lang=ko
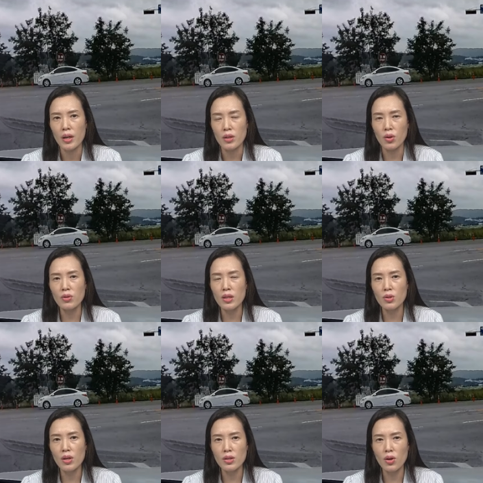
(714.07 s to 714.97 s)

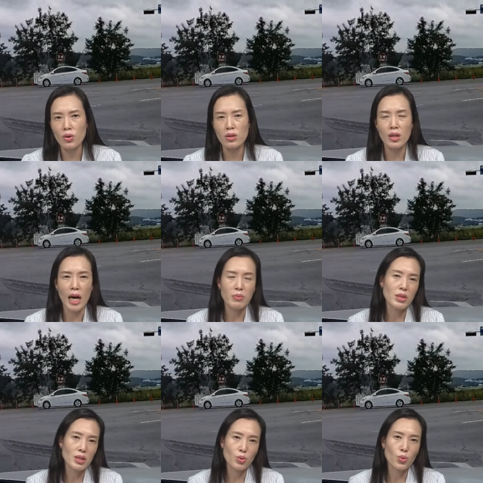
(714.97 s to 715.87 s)
경찰청에서 여기는
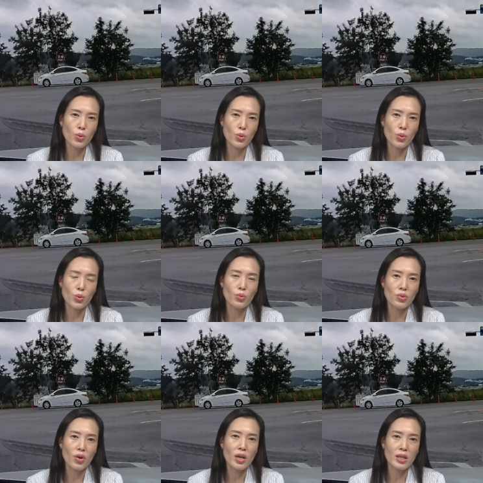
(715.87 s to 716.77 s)
가문신호로
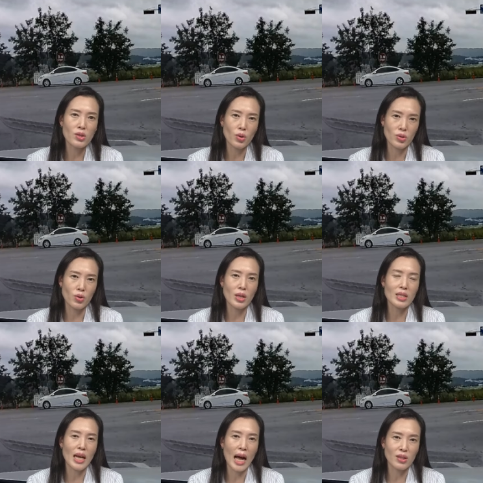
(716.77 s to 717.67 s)
운영하기엔
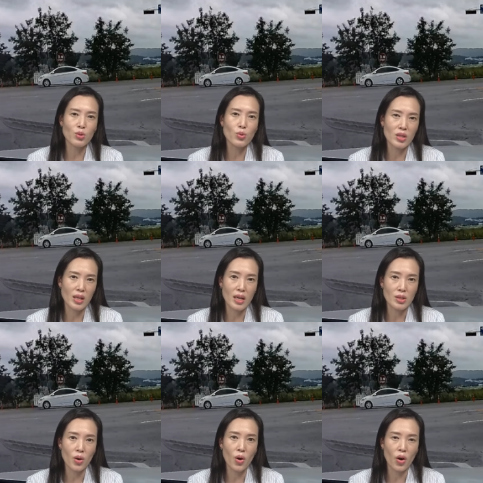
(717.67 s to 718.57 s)
적절하지 않은 곳이다
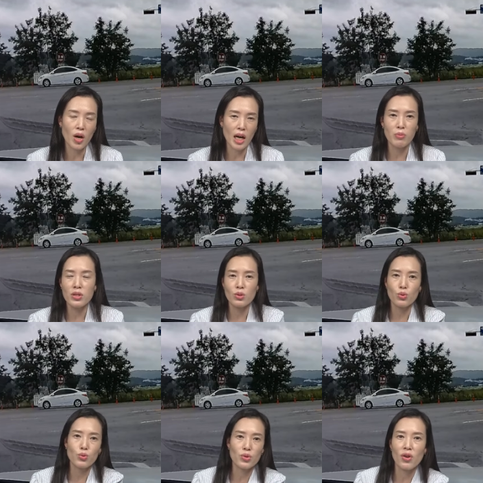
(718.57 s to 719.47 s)
해서
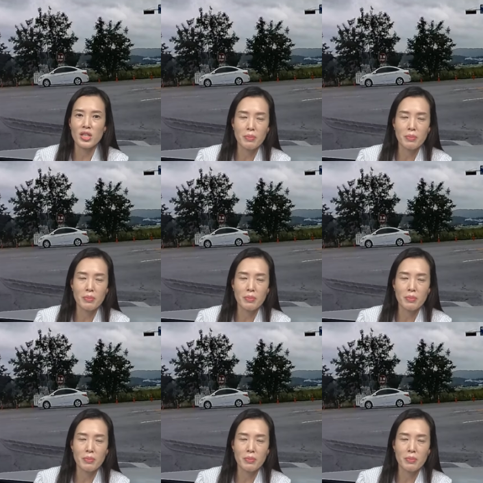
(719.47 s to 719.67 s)
가문신호로 운영하지